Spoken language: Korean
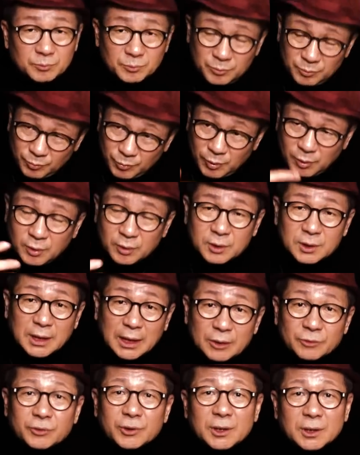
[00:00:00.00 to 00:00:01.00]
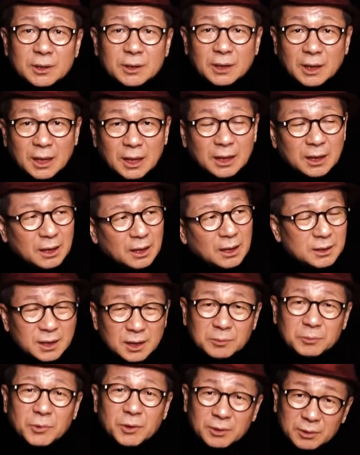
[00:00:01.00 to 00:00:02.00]
물건을 살 수 있는 게
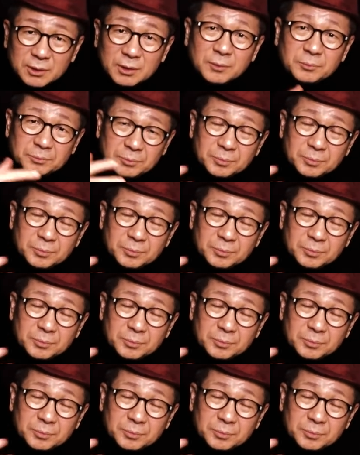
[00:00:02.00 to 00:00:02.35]
지금도 그저